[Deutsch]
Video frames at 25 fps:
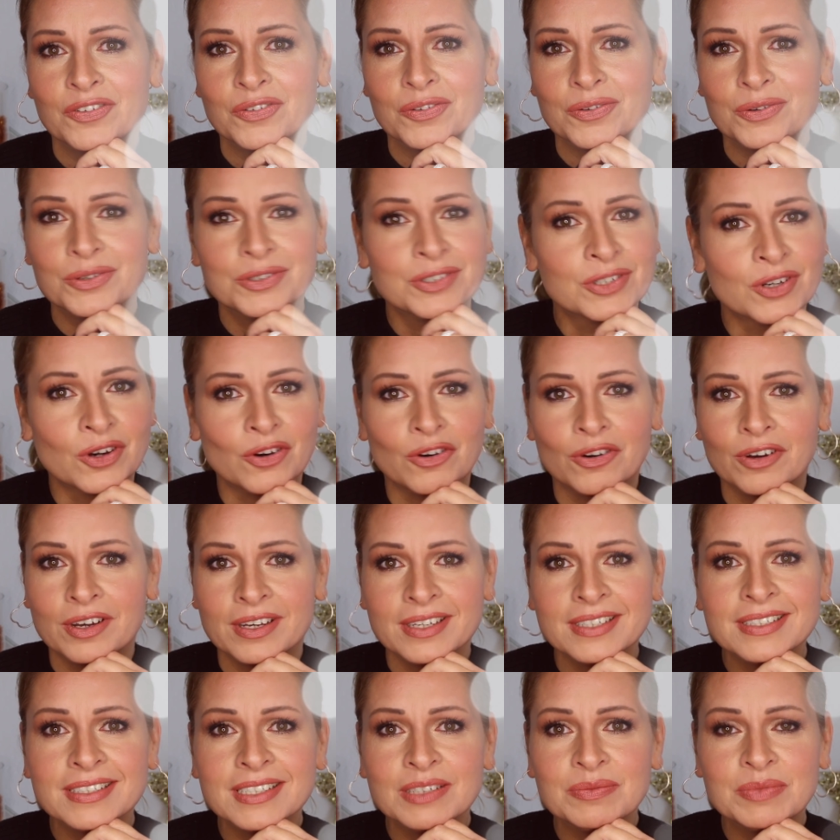unter
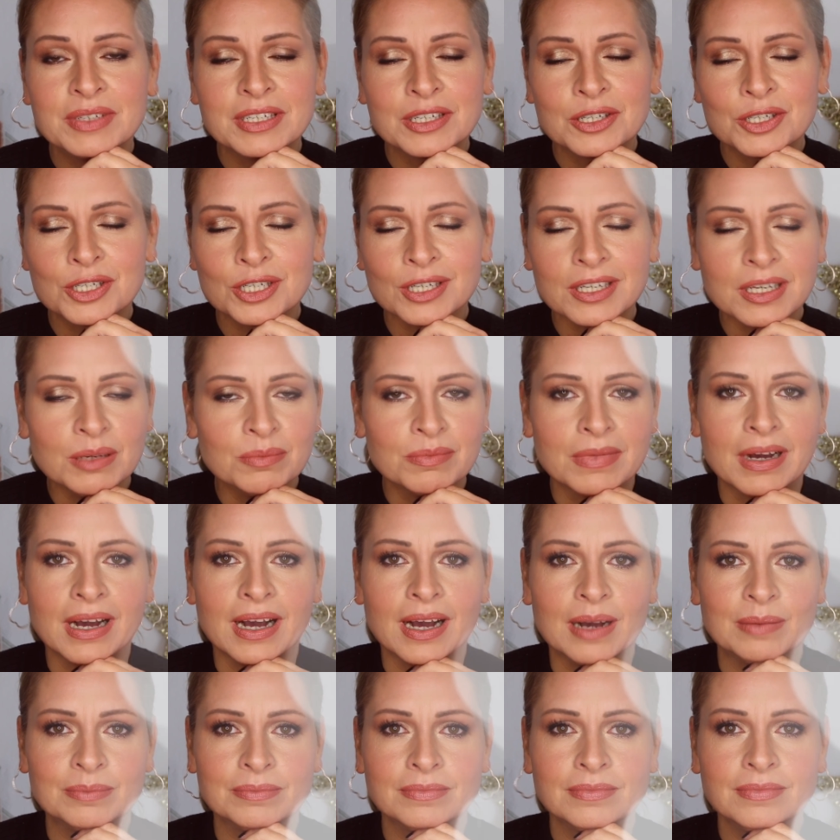euch, die mir geschrieben
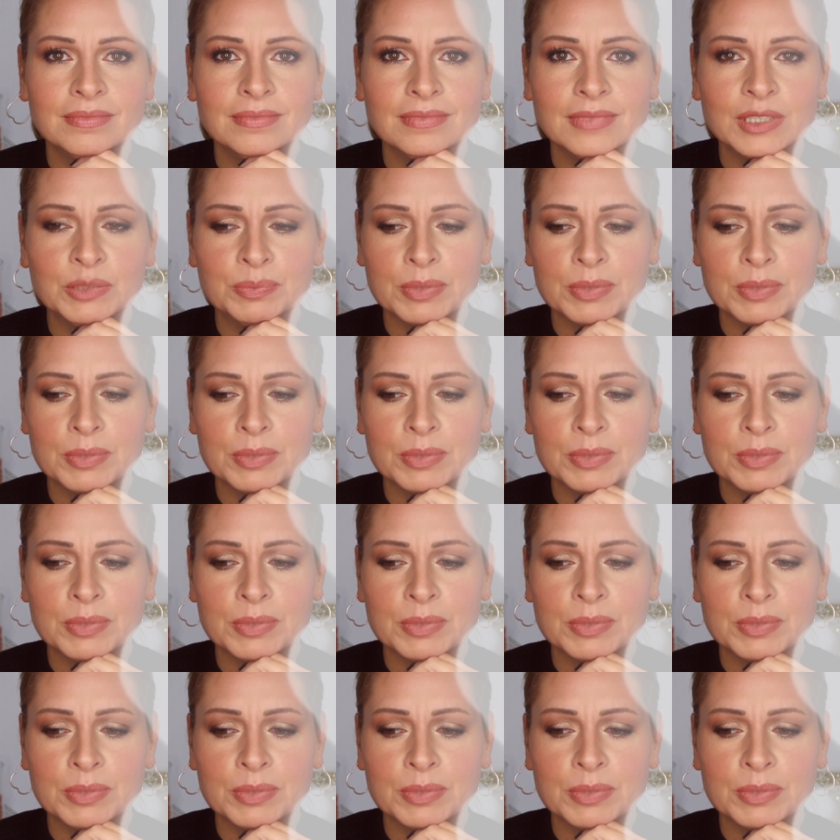haben,